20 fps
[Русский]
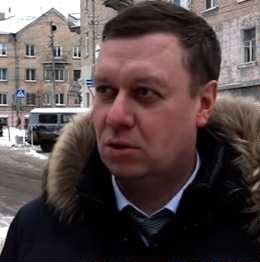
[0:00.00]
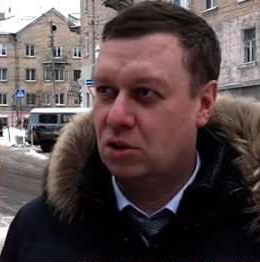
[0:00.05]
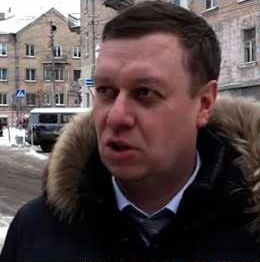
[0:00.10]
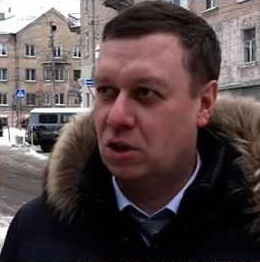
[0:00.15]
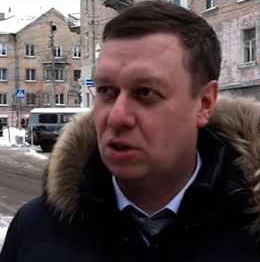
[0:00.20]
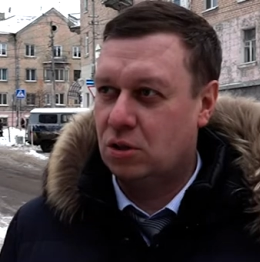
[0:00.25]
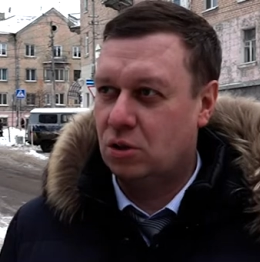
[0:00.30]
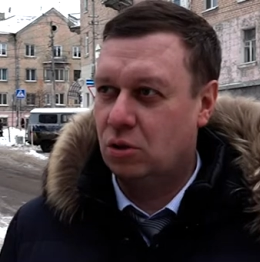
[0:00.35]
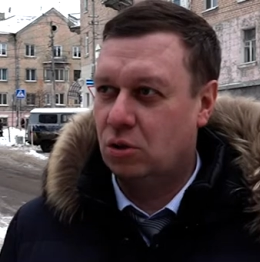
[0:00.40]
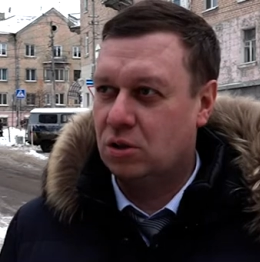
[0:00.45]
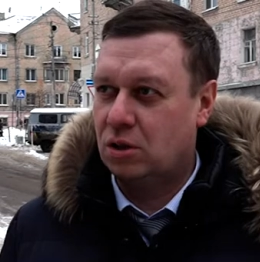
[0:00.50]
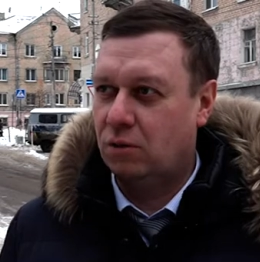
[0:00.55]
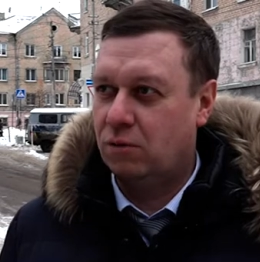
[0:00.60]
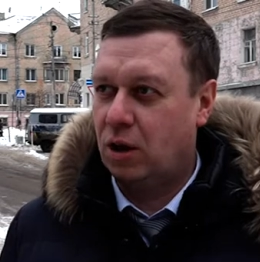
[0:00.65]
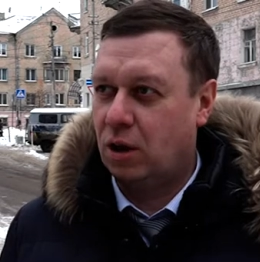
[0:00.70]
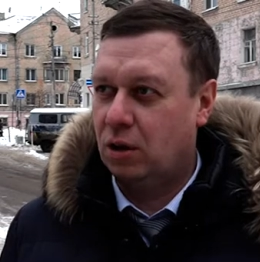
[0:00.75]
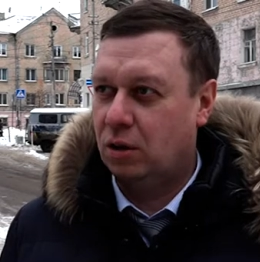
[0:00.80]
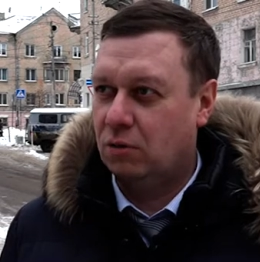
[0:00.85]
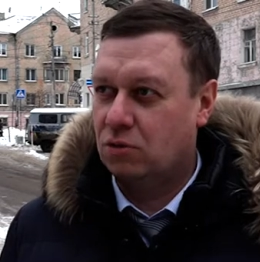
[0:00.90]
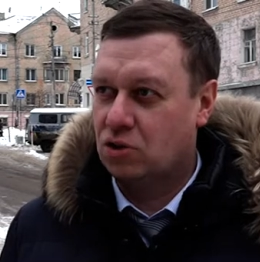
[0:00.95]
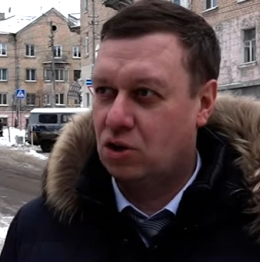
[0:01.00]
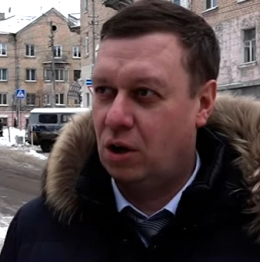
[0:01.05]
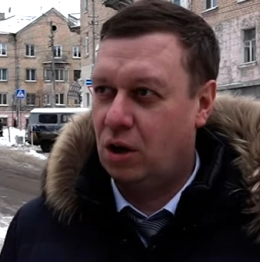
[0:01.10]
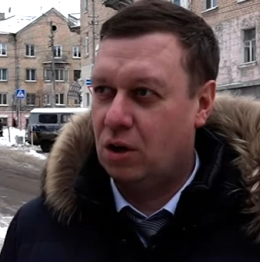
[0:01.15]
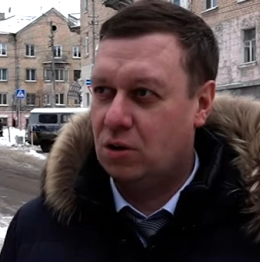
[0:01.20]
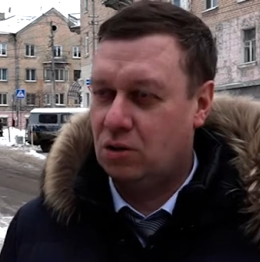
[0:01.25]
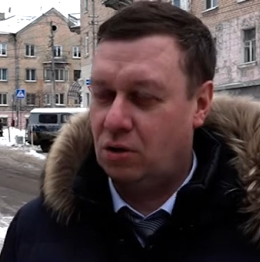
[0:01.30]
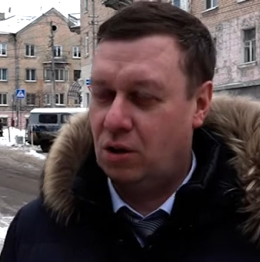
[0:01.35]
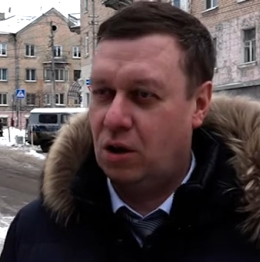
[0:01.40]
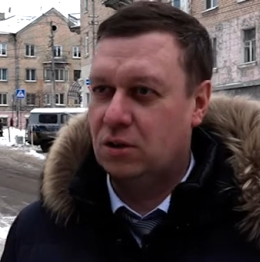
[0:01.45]
Сейчас снос аварийного
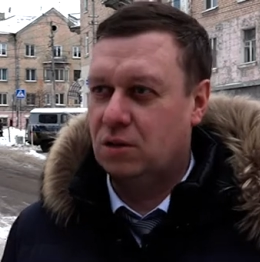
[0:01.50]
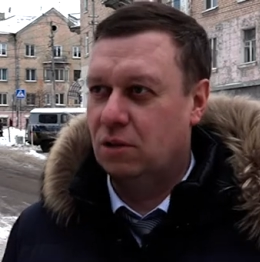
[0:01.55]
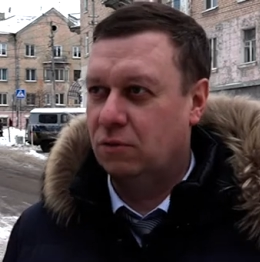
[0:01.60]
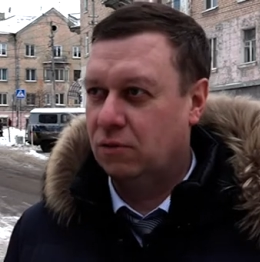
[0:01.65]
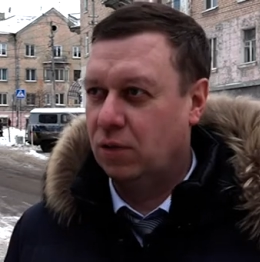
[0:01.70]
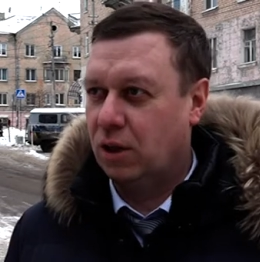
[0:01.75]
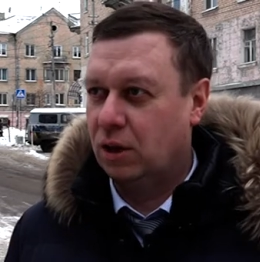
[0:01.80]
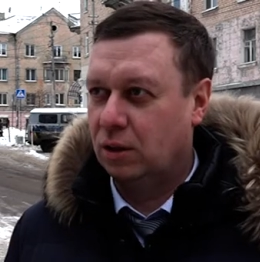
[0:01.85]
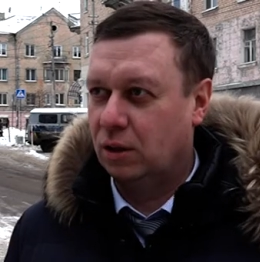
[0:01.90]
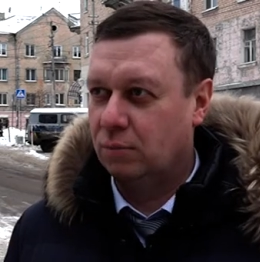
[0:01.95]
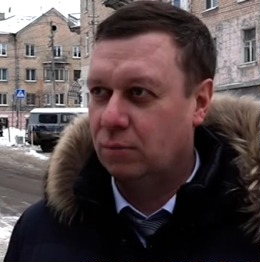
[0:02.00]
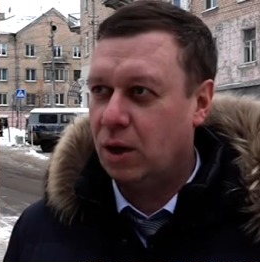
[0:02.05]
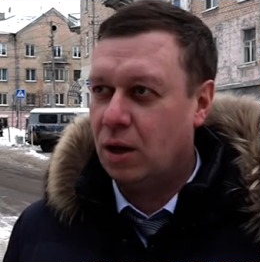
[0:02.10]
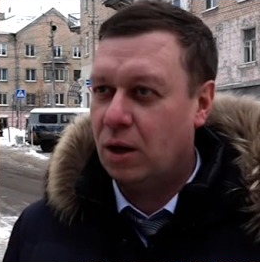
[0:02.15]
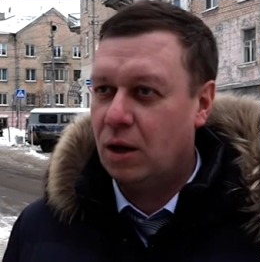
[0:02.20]
жилья осуществляется в данном